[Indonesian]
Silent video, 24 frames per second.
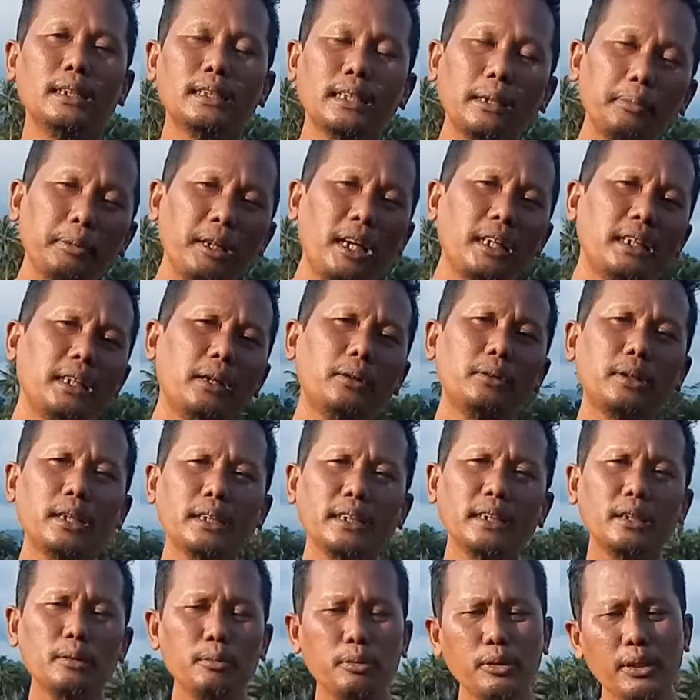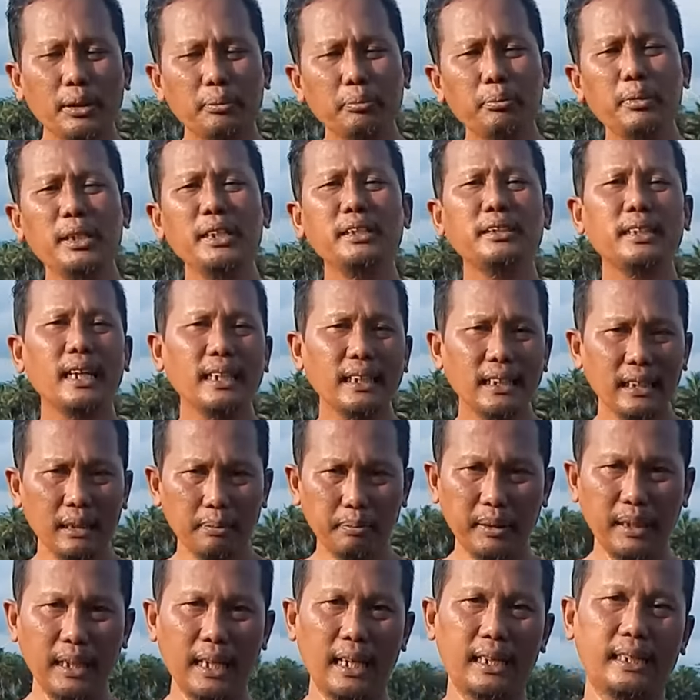tapi ada orang yang kemudian minta yang
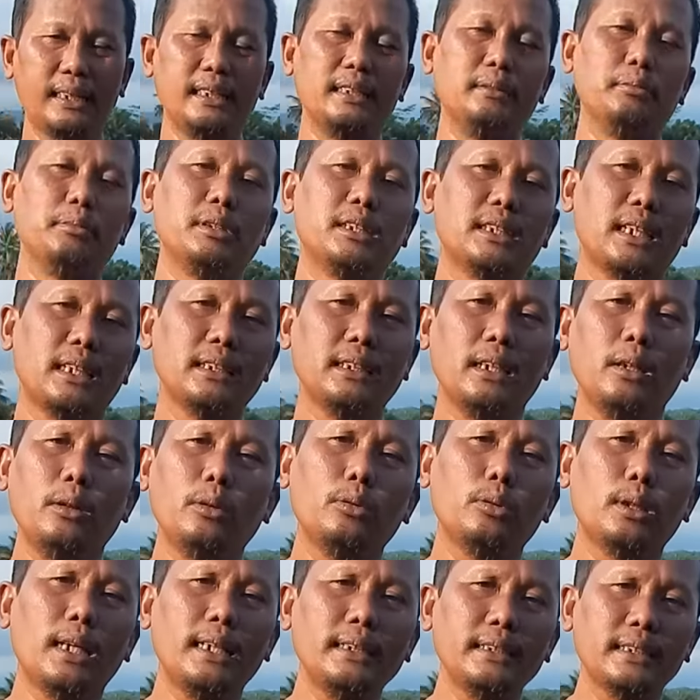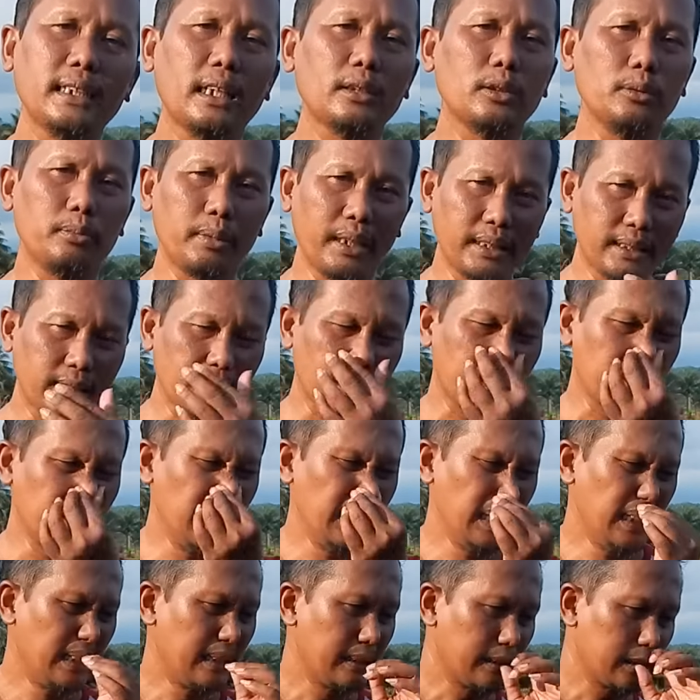lebih lagi misalnya ukuran 1 meter
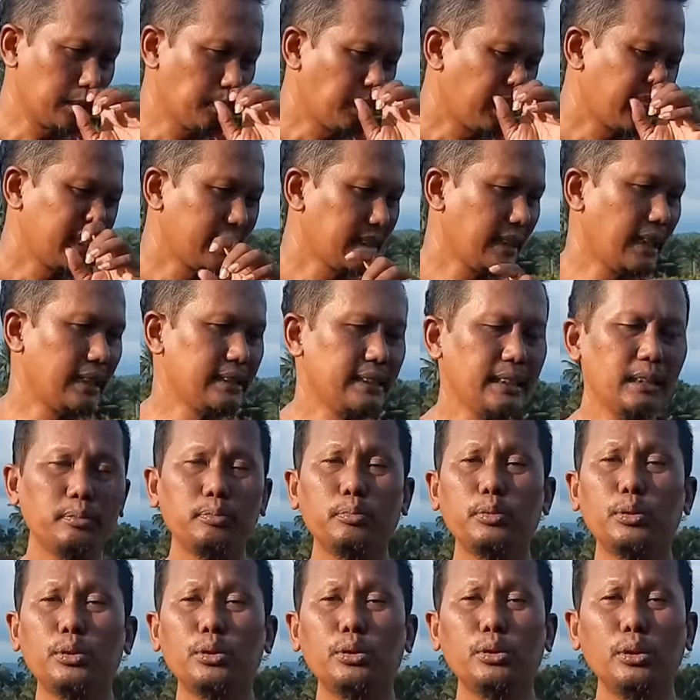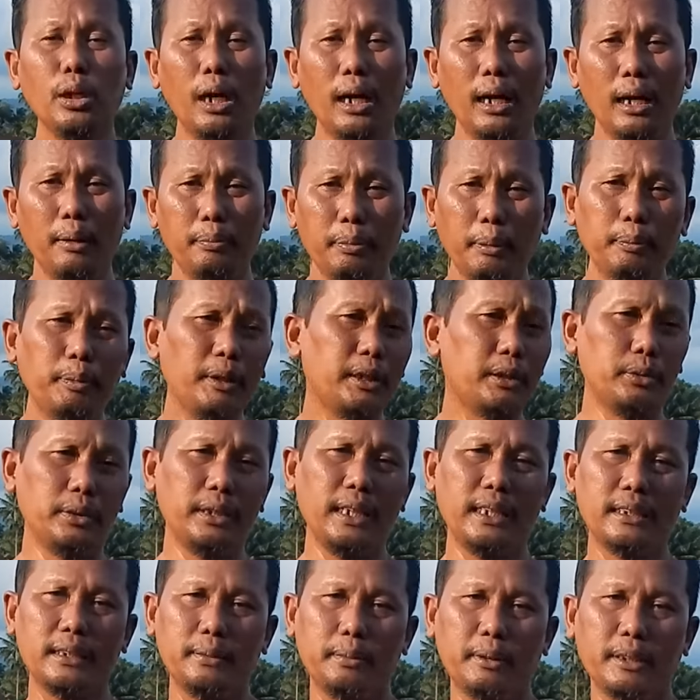seperti halnya uh, bibit
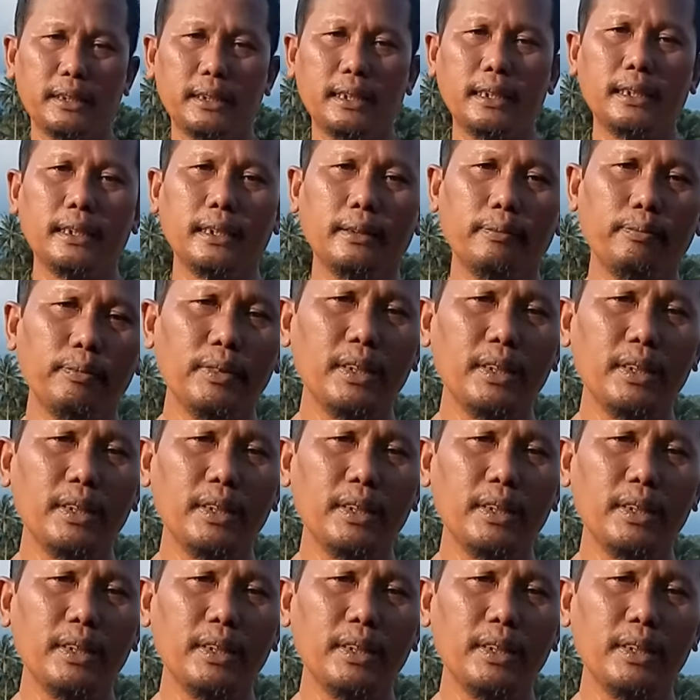durian seperti ini